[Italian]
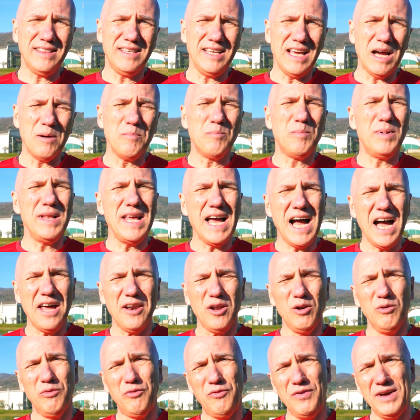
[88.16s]
di
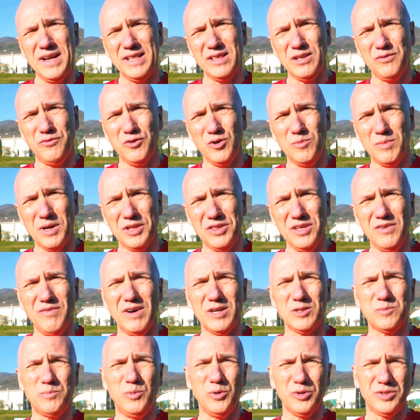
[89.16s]
ampliare l'offerta un'offerta formativa
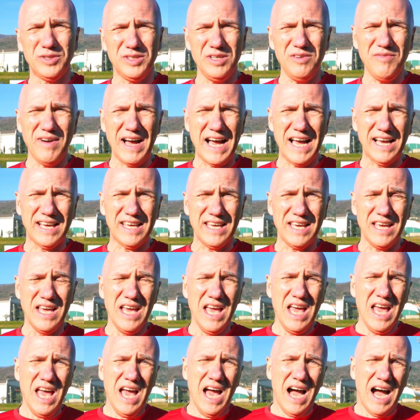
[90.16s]
sportiva anche
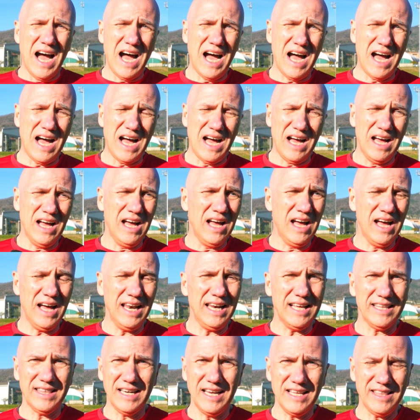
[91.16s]

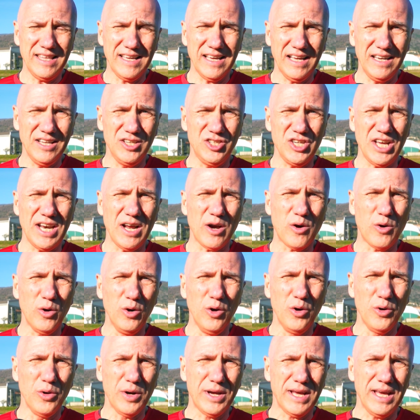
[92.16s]
all'atletica leggera, a
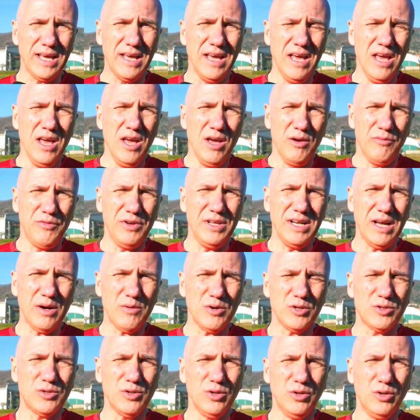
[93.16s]
coloro che fino a
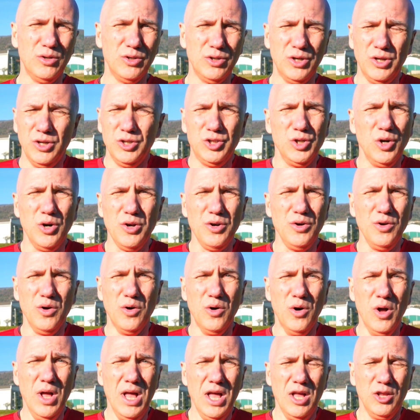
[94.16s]
questo
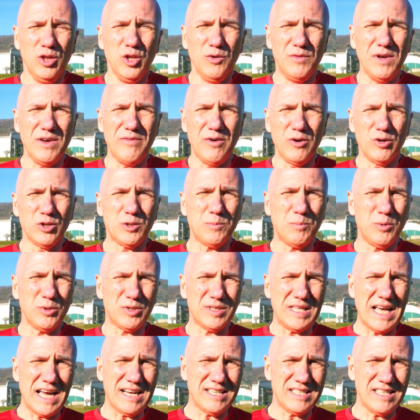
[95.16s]
giorno dovevano
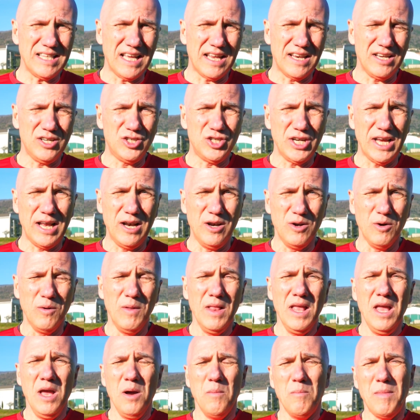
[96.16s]
spostarsi da Reggello,
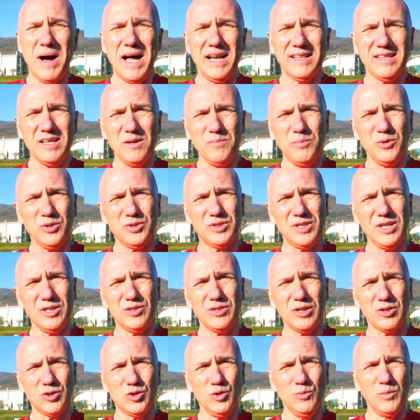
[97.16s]
ma al tempo
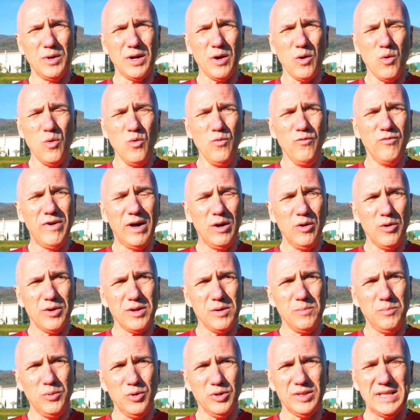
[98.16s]
stesso assume un valore
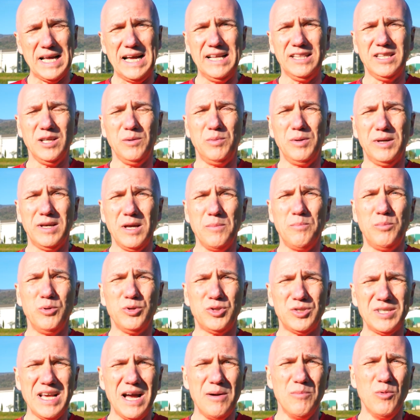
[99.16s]
importante perché
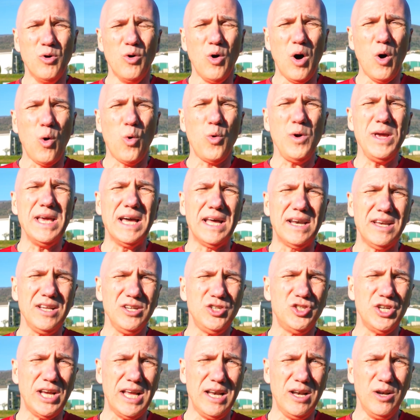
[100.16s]
possiamo qui a
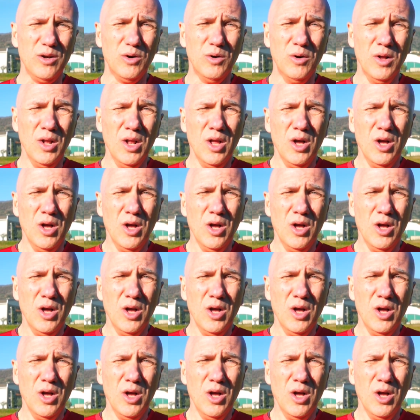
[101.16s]
Reggello